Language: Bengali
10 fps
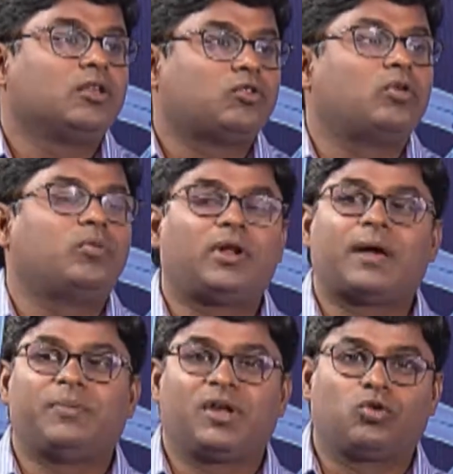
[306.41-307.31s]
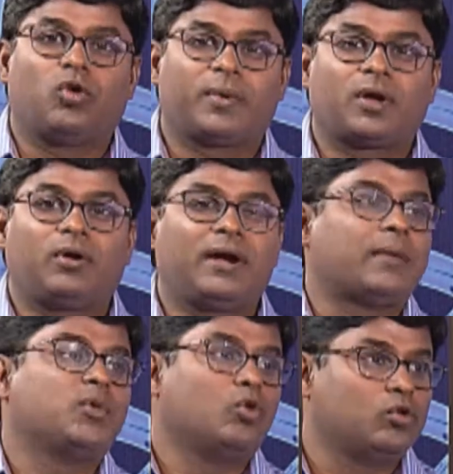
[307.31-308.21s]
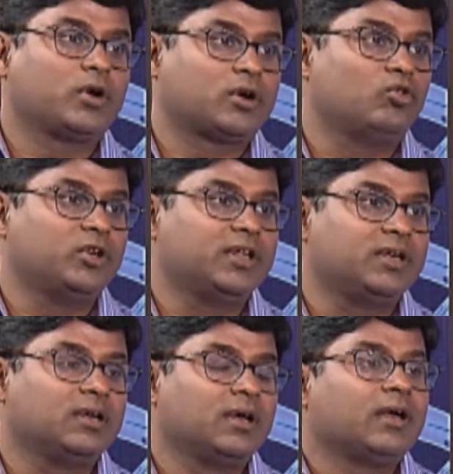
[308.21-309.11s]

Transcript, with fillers: তখন বলে আপনি একটু অপেক্ষা করেন আমি অন্য একটা রুগী দেখি